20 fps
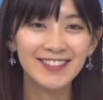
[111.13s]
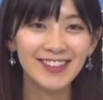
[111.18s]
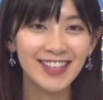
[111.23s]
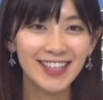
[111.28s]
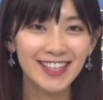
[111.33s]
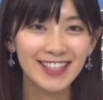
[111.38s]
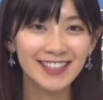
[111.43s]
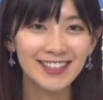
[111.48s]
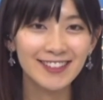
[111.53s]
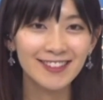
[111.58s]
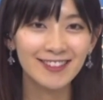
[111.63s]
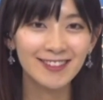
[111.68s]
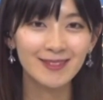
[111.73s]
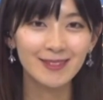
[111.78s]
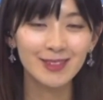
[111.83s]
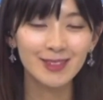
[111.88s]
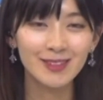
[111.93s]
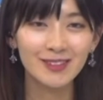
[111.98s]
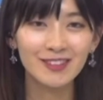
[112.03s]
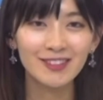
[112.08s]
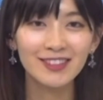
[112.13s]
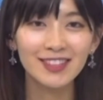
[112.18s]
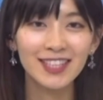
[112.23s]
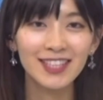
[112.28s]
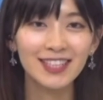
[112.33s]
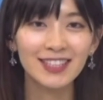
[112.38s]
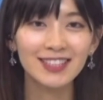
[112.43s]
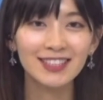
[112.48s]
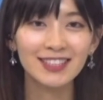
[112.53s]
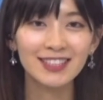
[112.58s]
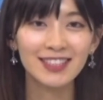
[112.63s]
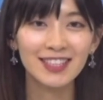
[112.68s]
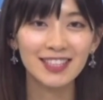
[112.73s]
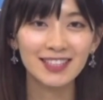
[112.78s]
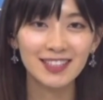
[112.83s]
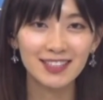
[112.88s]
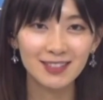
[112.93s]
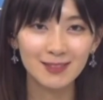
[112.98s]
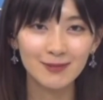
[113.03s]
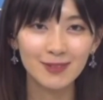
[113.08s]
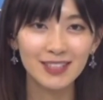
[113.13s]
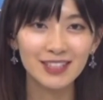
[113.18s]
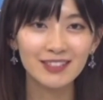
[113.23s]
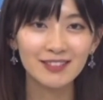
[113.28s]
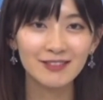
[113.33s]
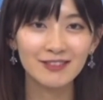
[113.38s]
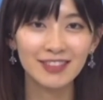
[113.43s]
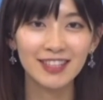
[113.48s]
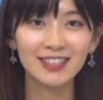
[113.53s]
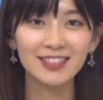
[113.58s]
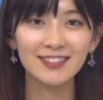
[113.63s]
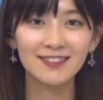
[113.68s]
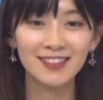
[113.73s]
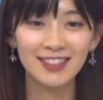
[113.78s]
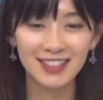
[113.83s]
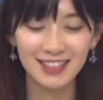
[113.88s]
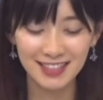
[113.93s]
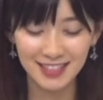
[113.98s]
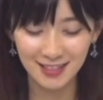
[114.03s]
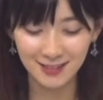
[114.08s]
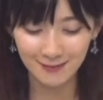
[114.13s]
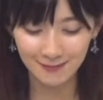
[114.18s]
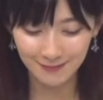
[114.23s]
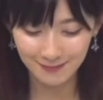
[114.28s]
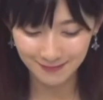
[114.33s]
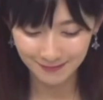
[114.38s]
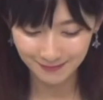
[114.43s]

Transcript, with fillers: では今日もここで失礼いたしますおやすみなさい